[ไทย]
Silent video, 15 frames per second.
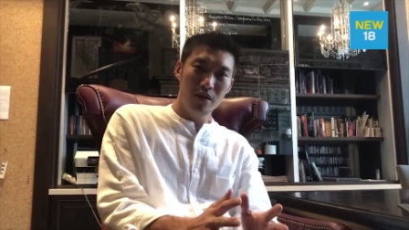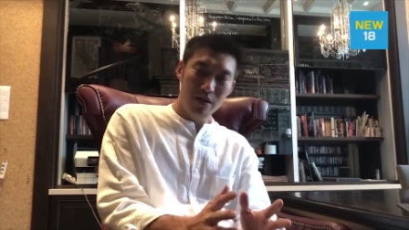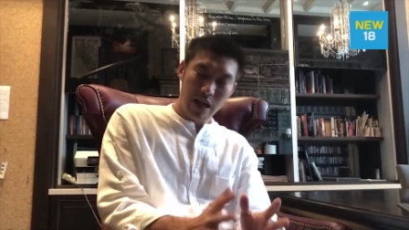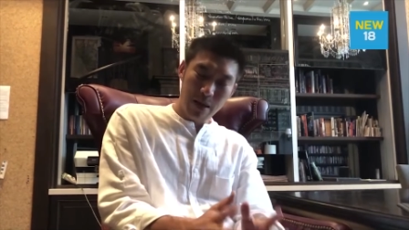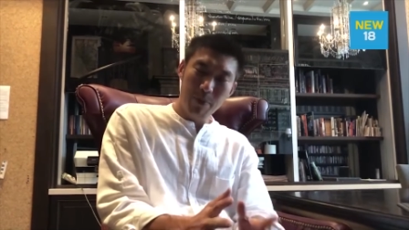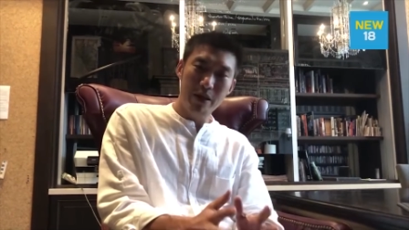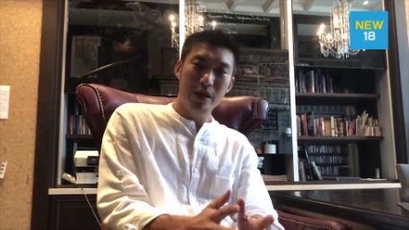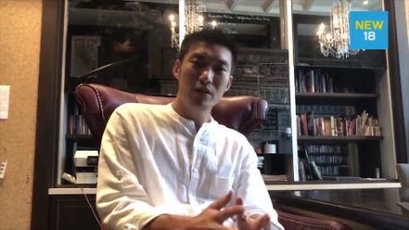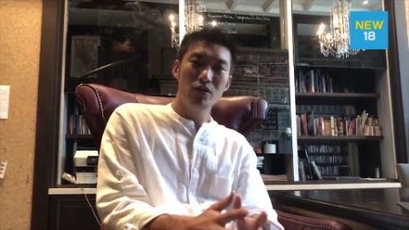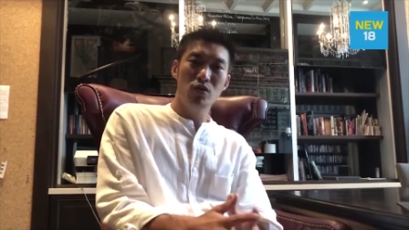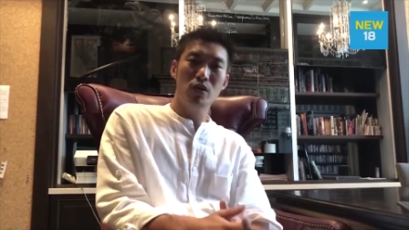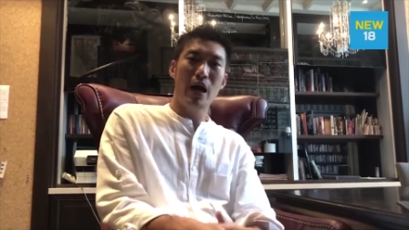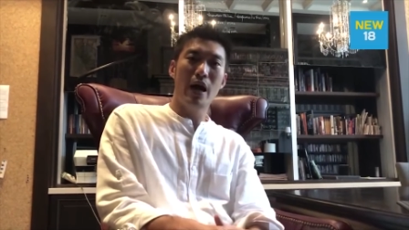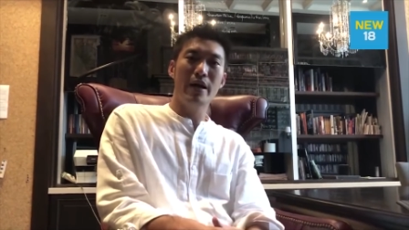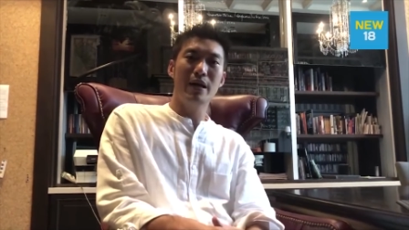และประเด็นสุด
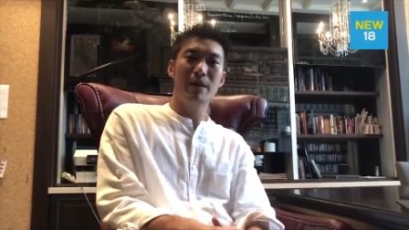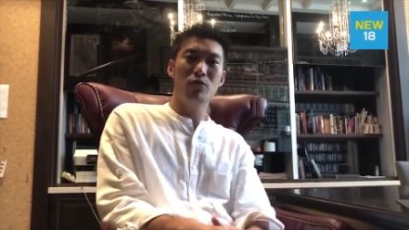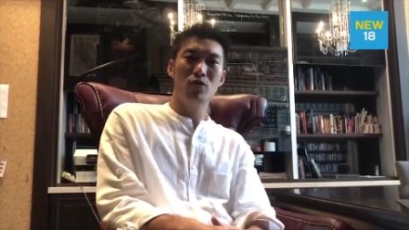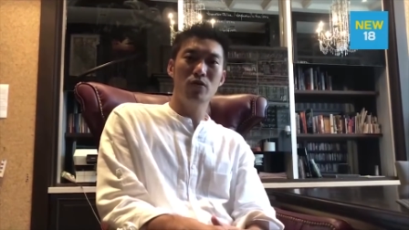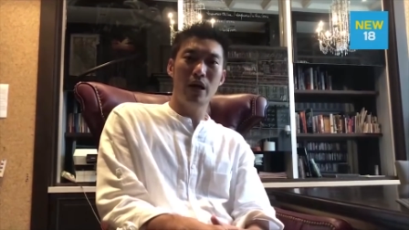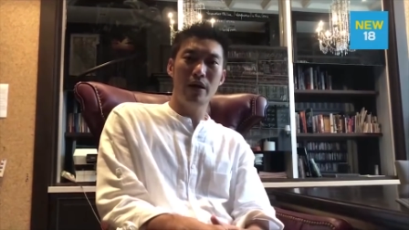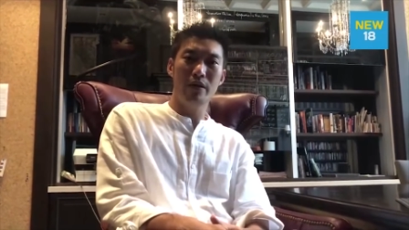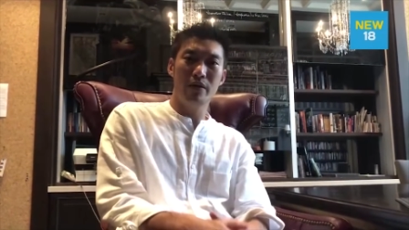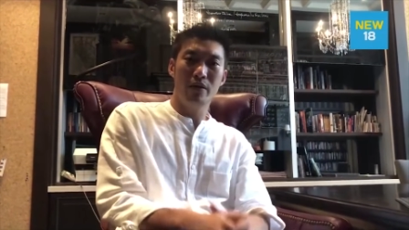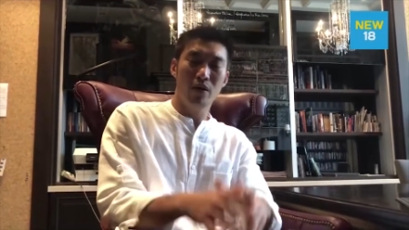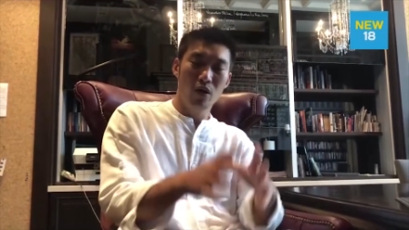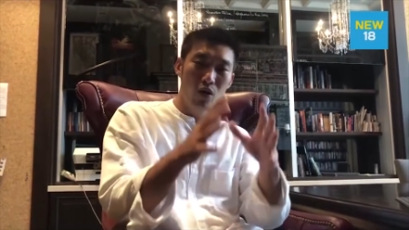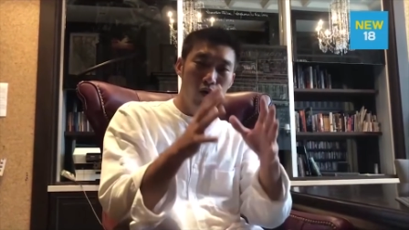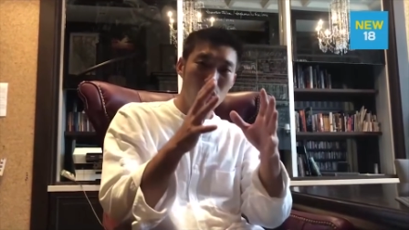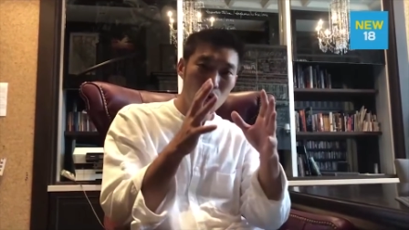ท้ายครับทุกท่าน
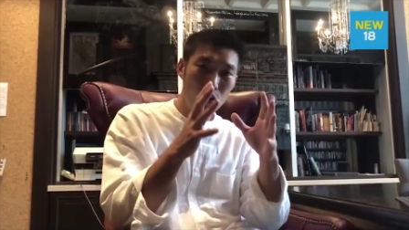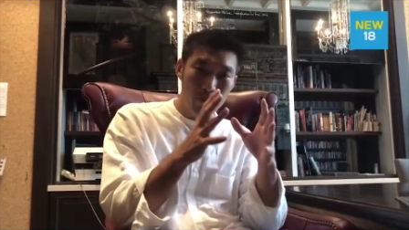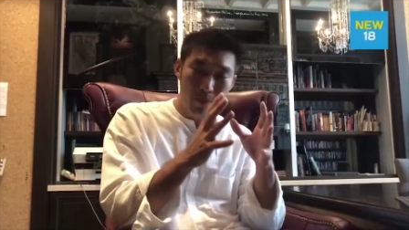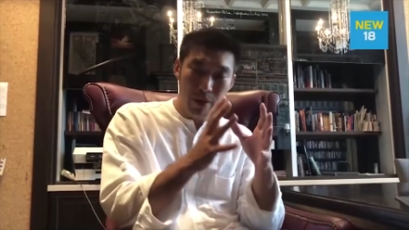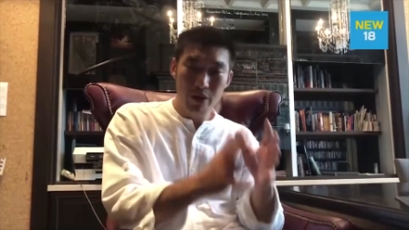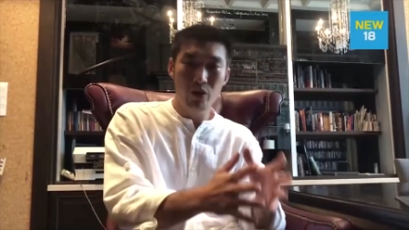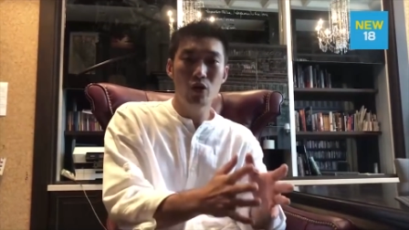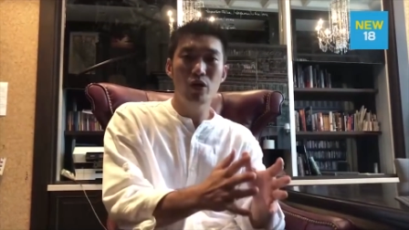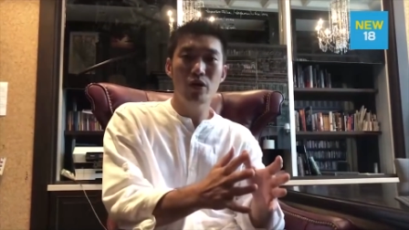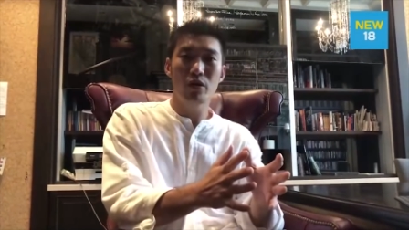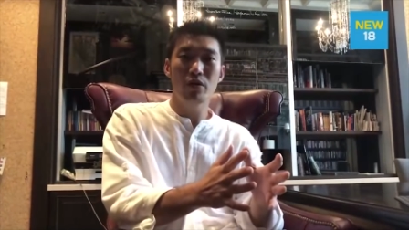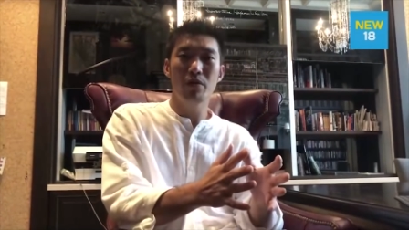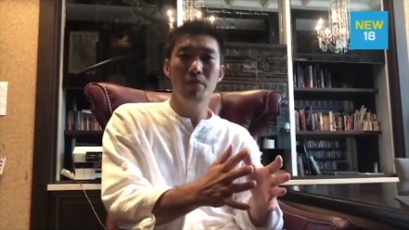คุณประยุทธ์